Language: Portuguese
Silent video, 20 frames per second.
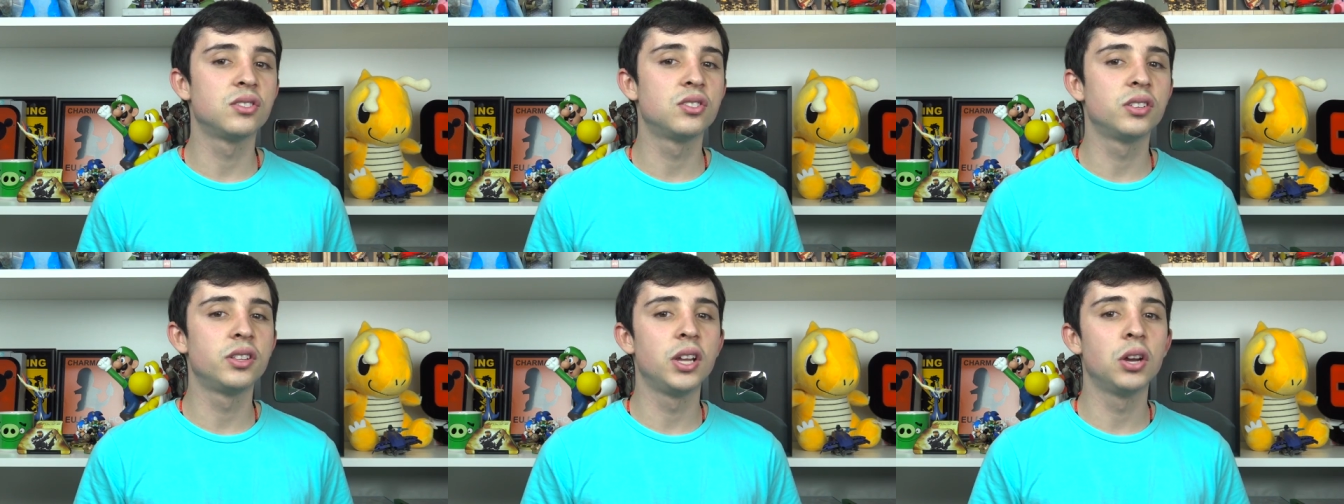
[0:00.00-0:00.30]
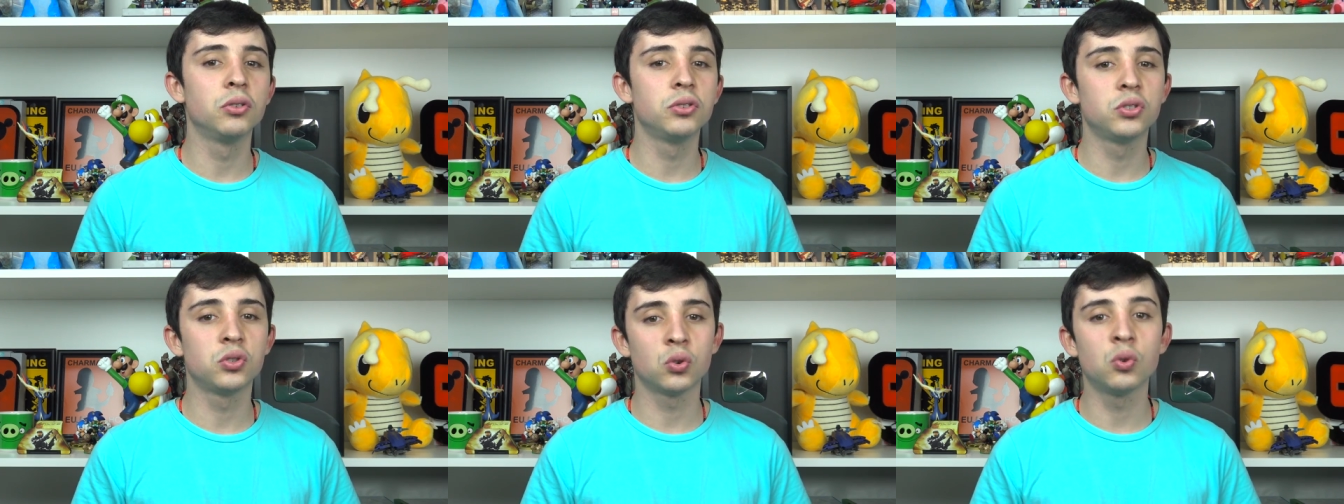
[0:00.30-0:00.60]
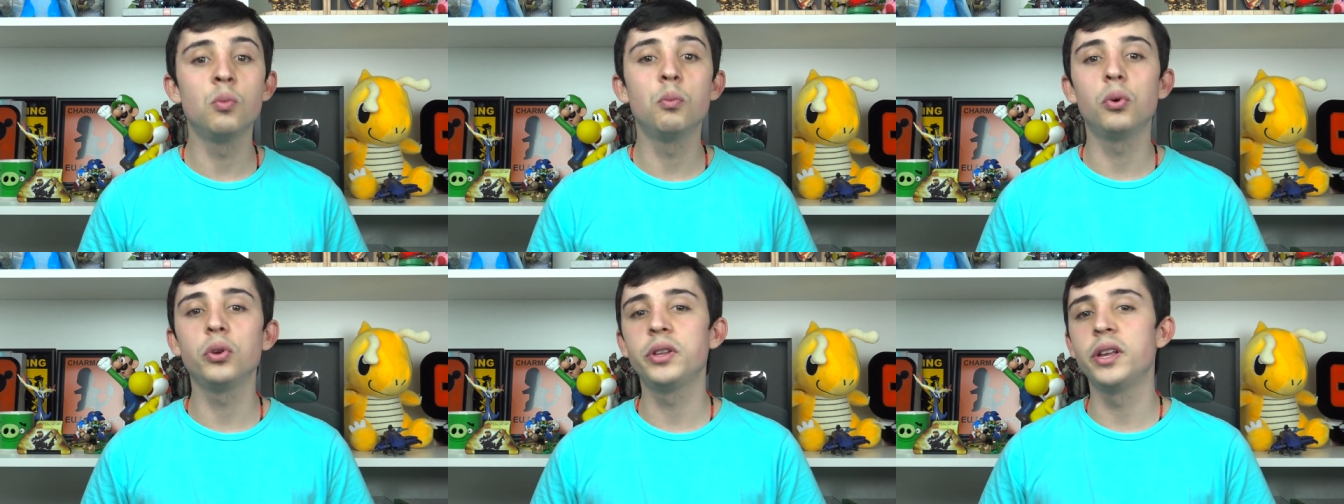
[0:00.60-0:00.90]
de deuses
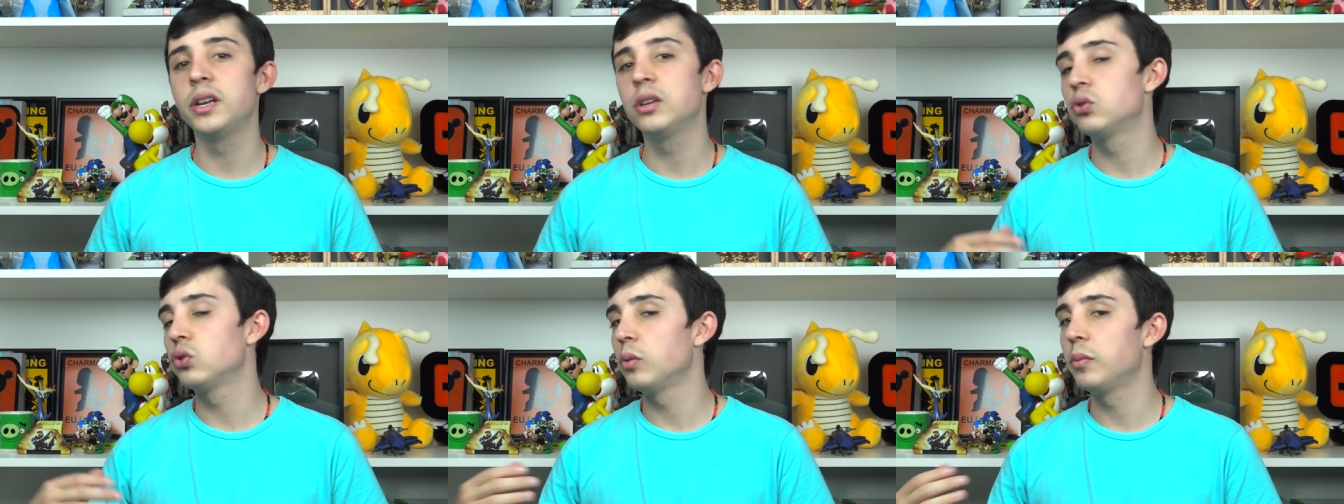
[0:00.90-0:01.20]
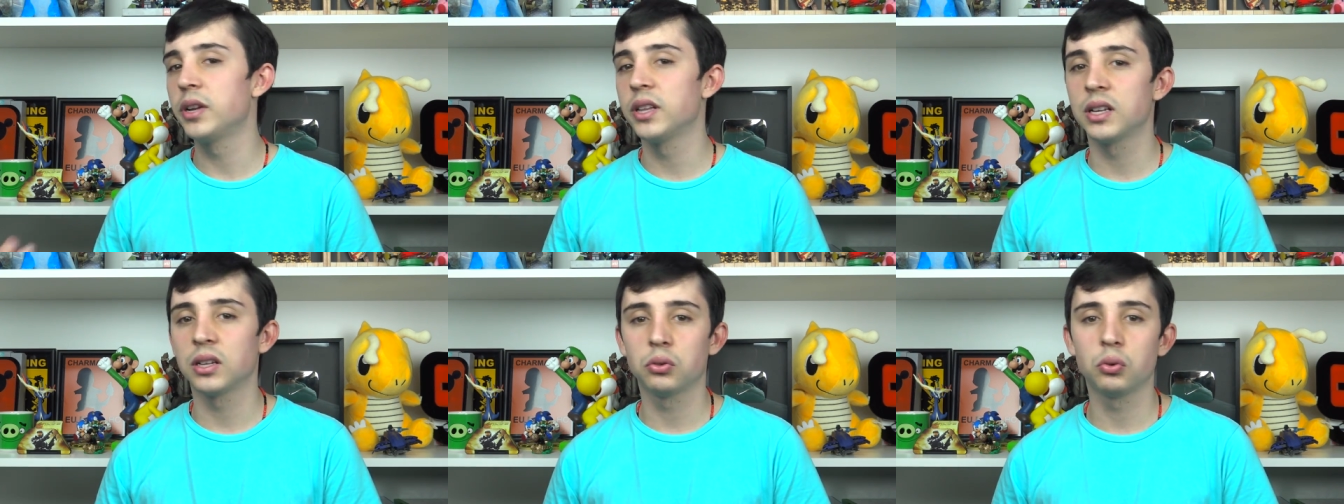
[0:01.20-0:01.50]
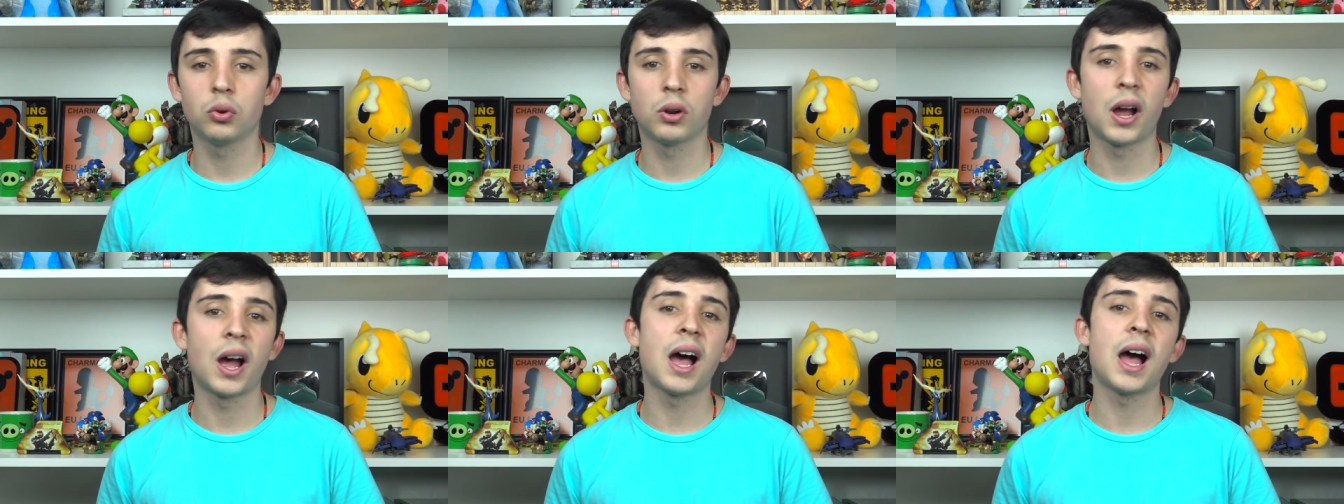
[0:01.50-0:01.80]
com poderes
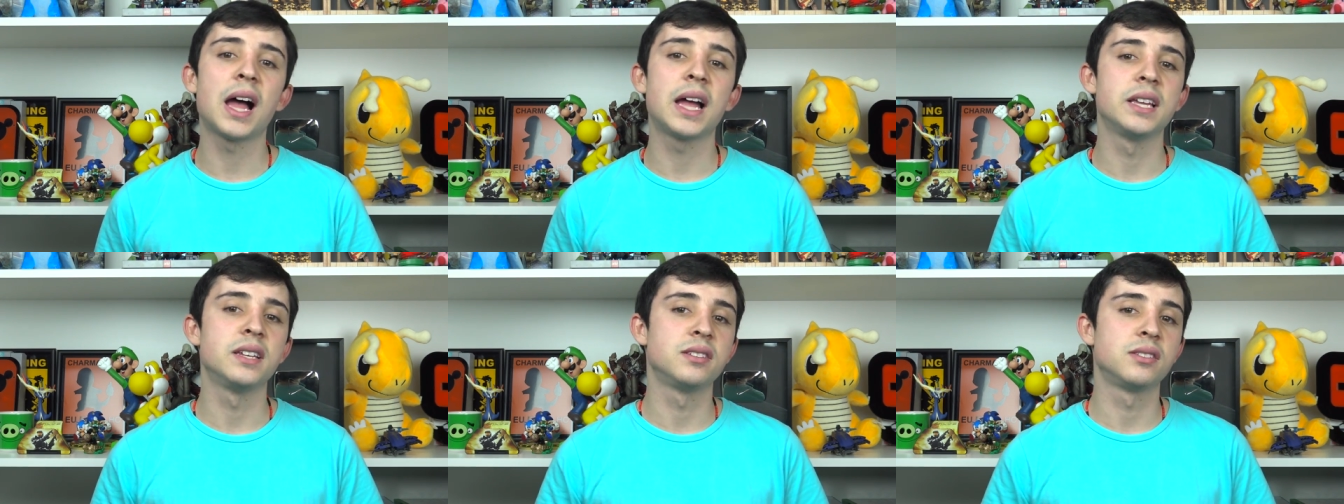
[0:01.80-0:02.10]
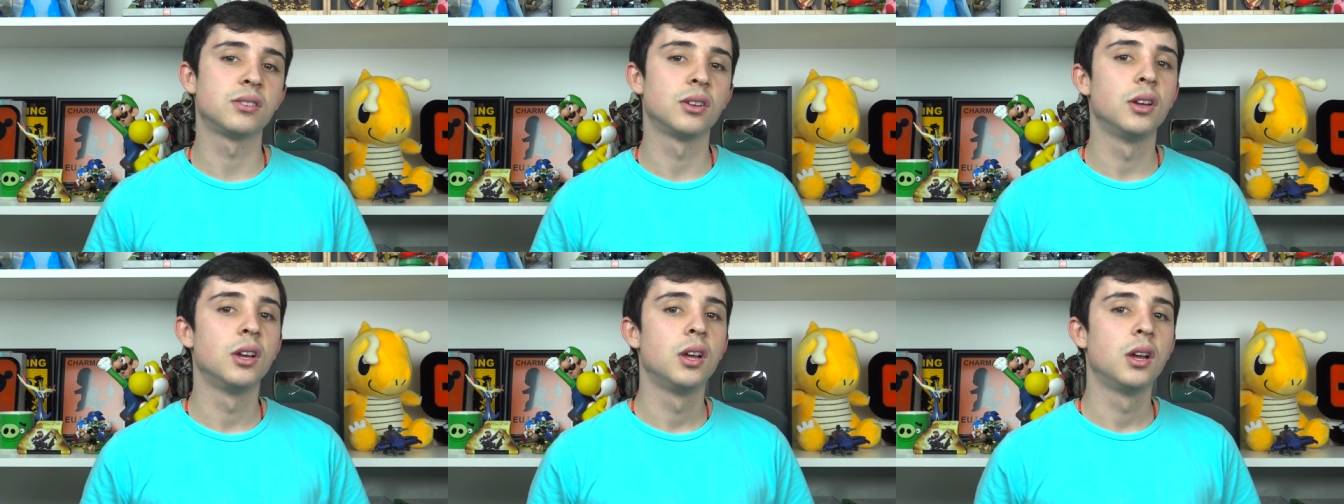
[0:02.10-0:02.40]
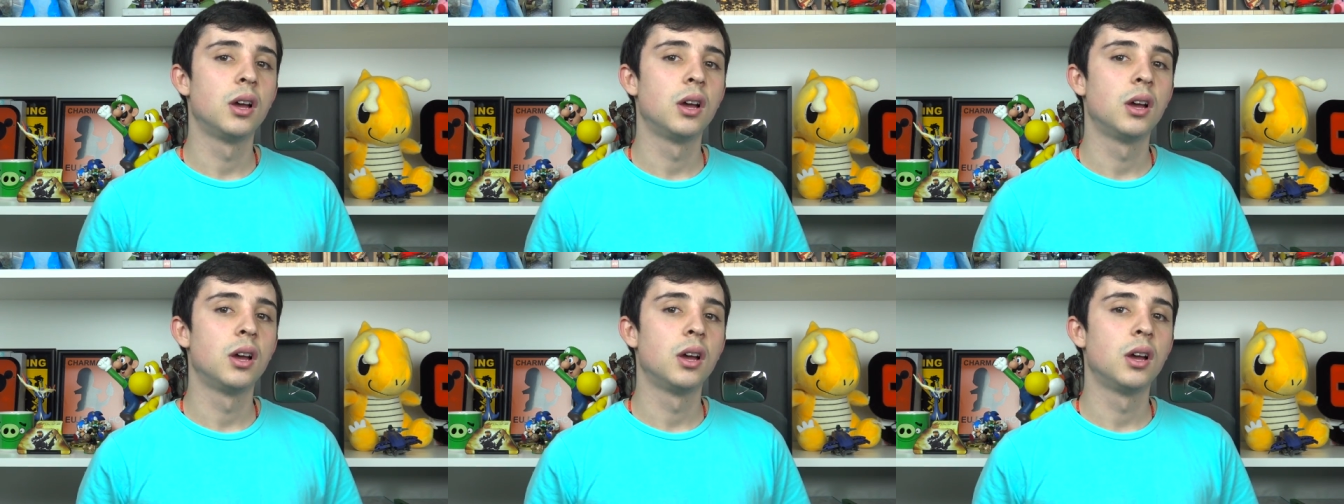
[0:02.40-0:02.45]
sobrenaturais,